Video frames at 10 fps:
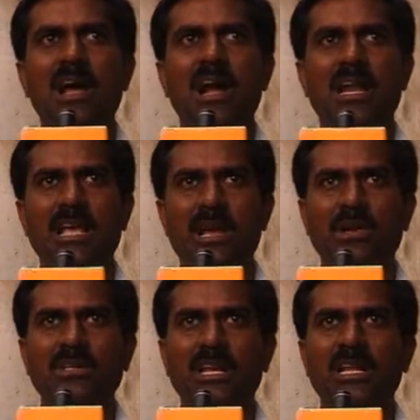ஆனா
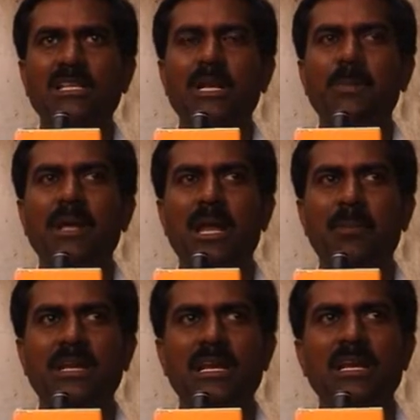ஏன்னு தெரியல திருப்பி எல்லா
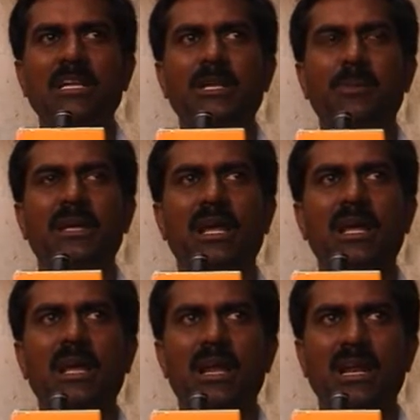மெட்டீரியலும் எடுத்துட்டு
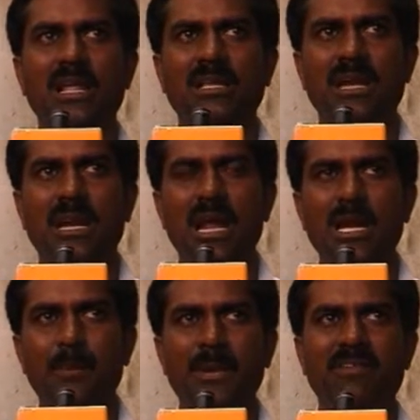போயிட்டாங்க அதனால அதற்கான
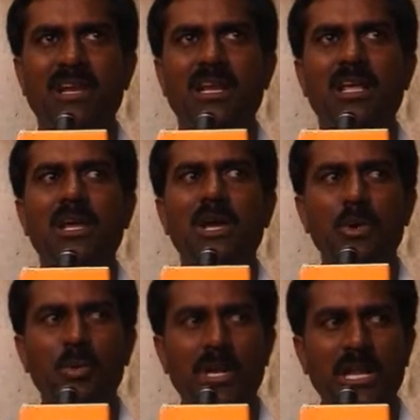அடிப்படை வேலைகளை
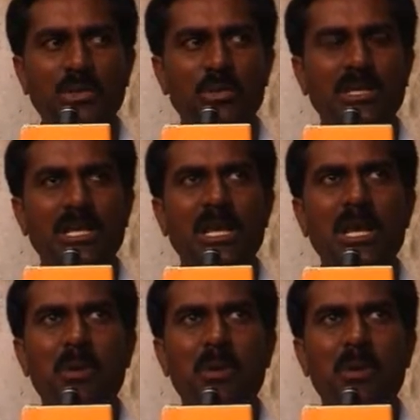உடனே துவங்கி